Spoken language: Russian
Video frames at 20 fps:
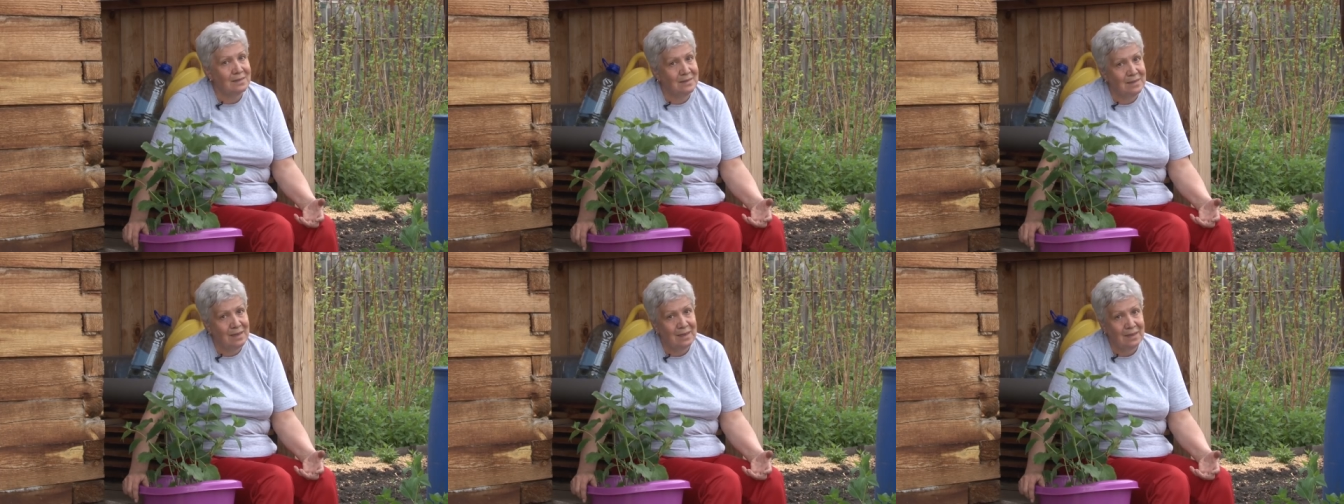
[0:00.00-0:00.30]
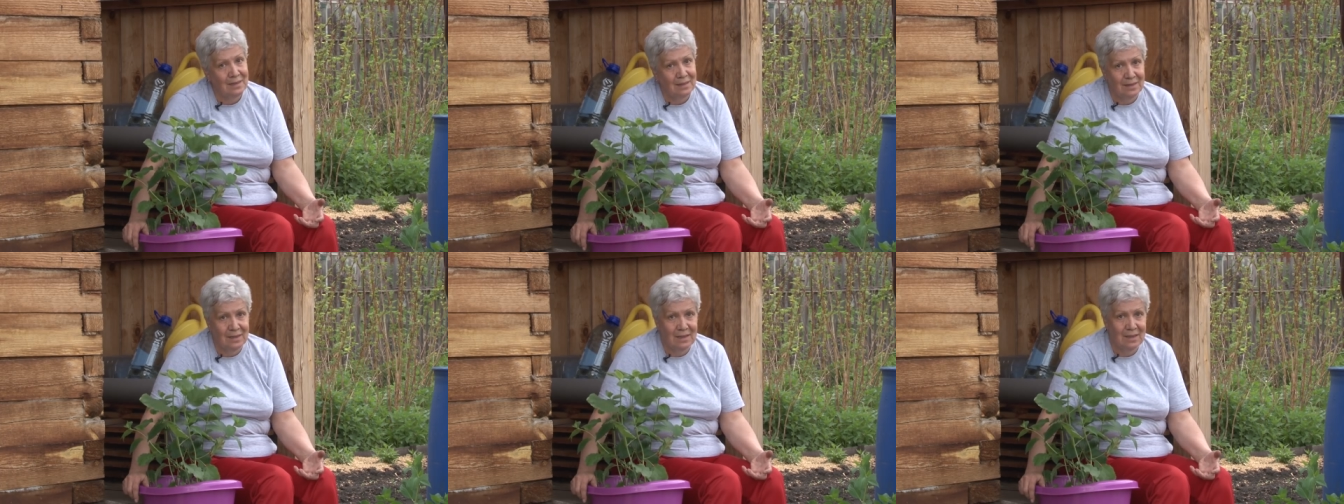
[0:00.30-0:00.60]

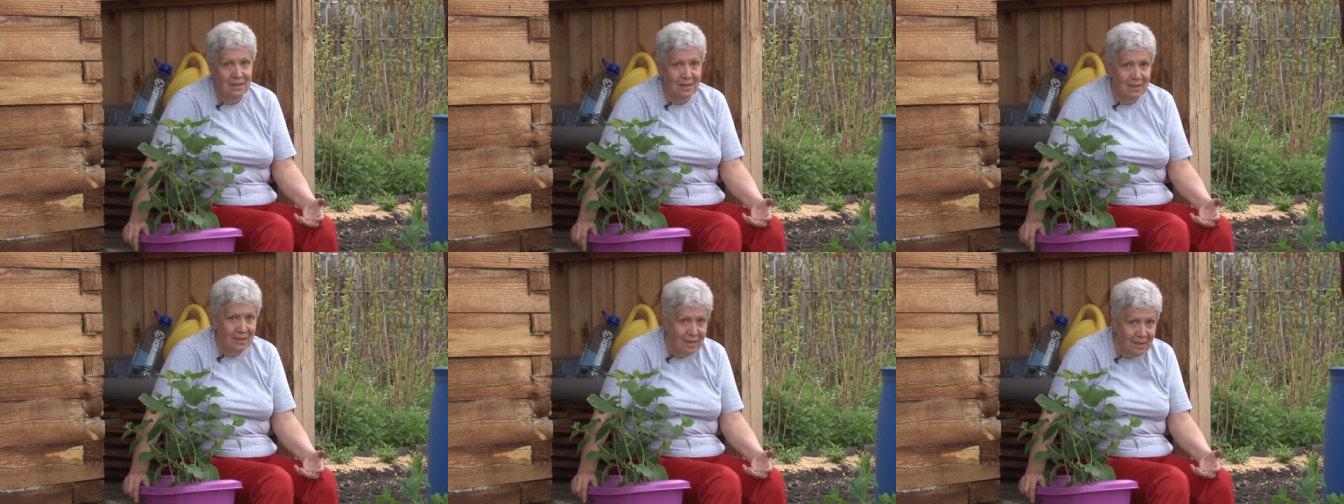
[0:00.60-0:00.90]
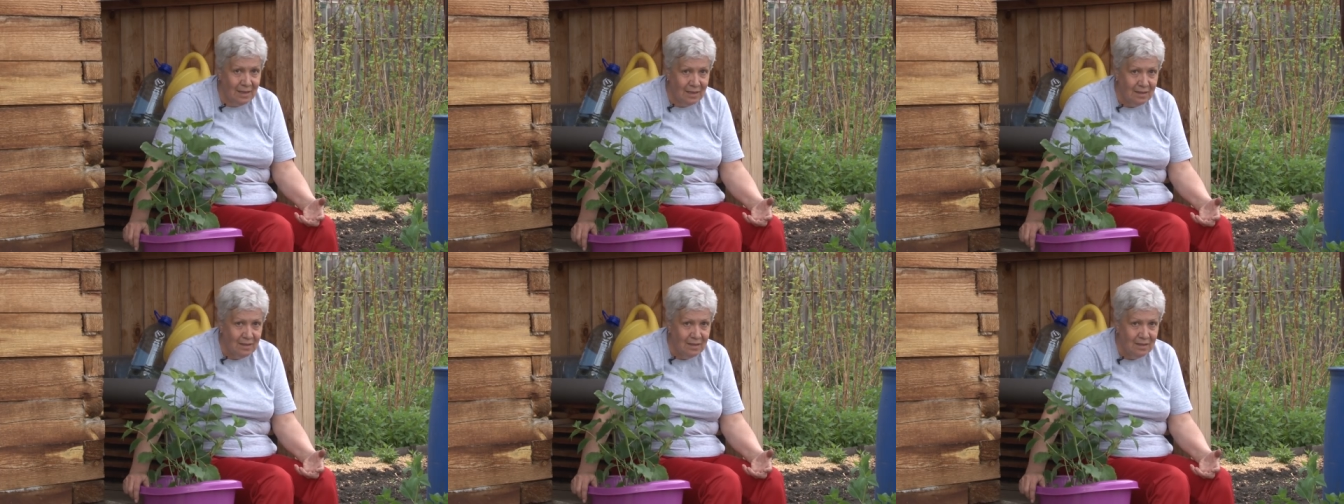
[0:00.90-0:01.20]

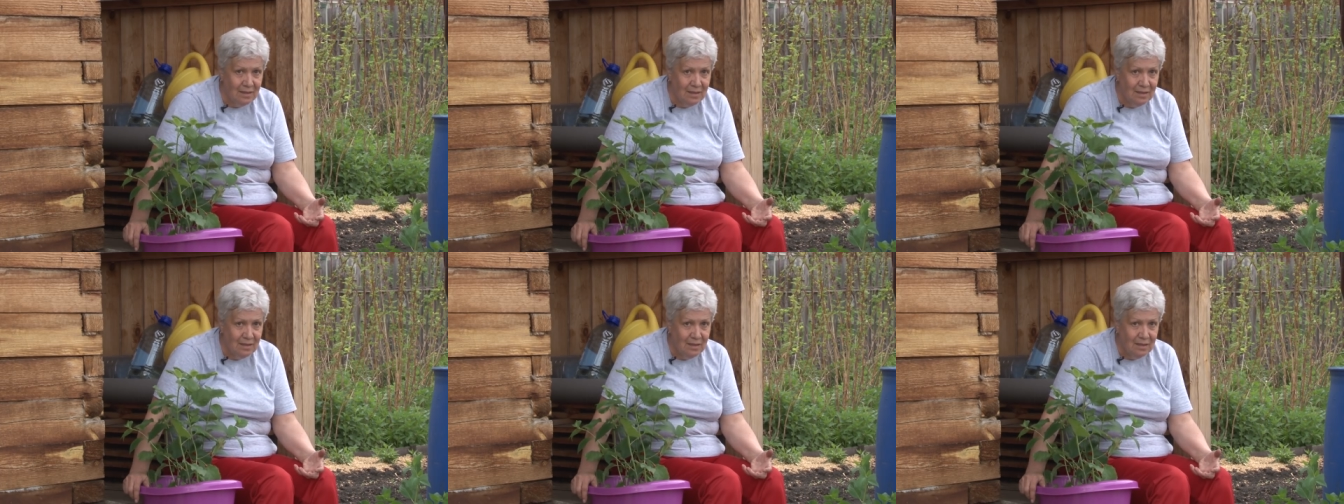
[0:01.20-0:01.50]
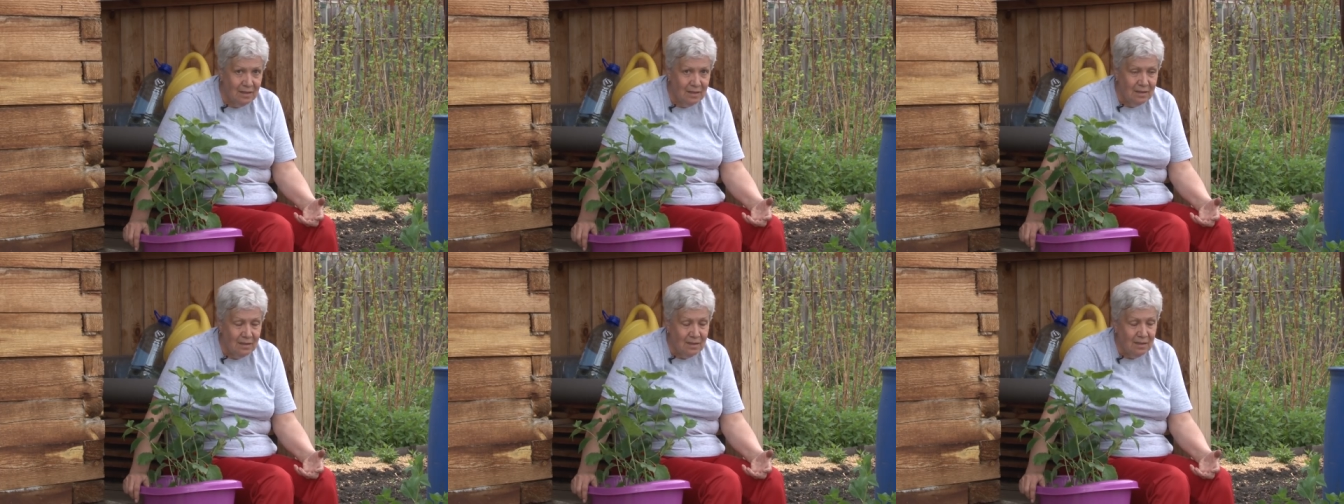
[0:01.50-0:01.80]
делали.
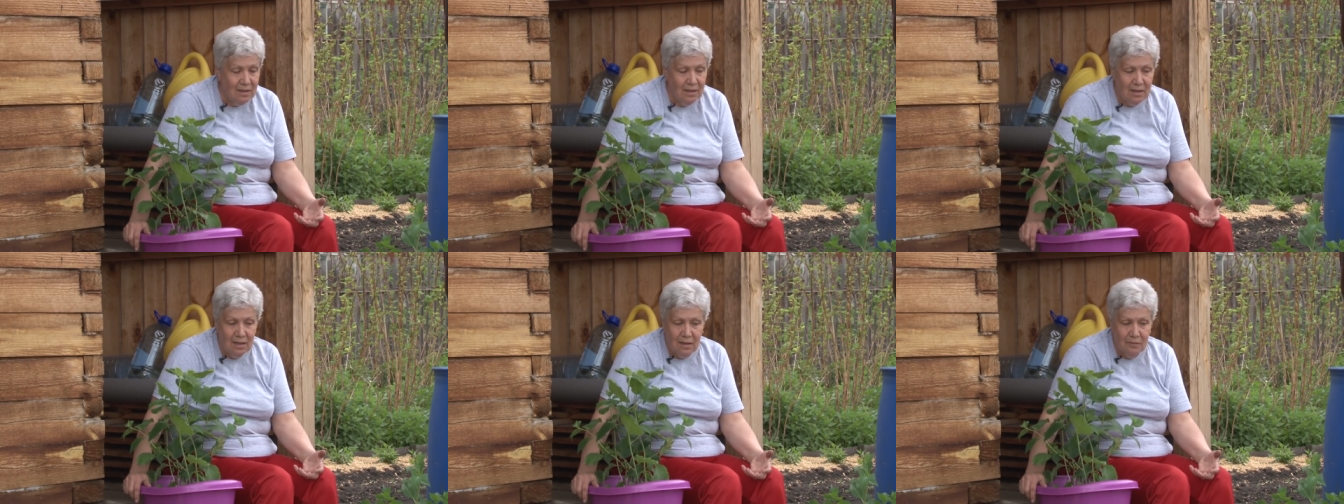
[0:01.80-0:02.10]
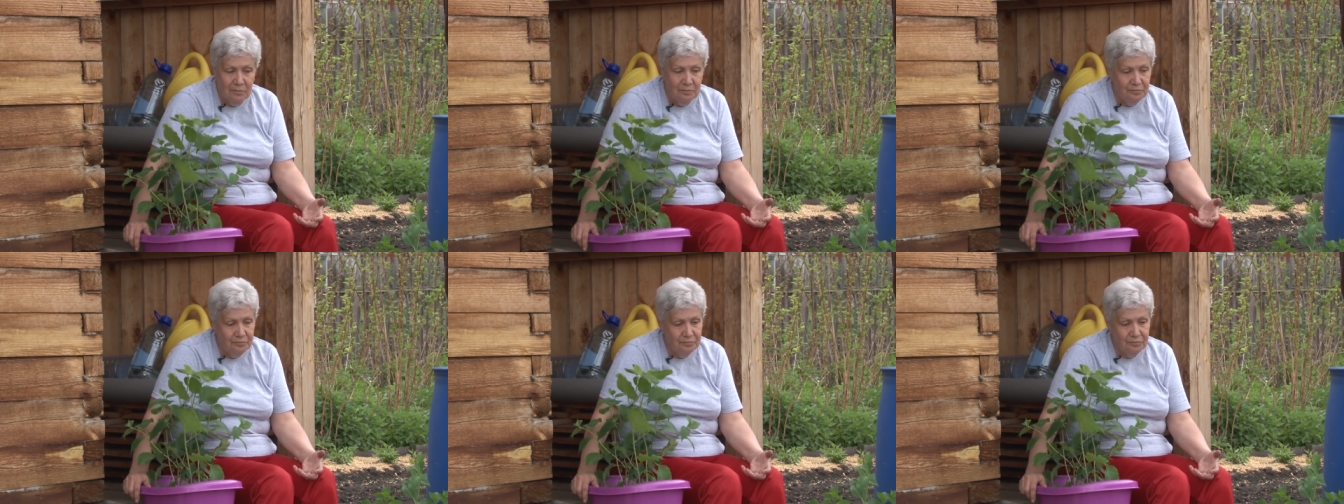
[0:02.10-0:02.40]
И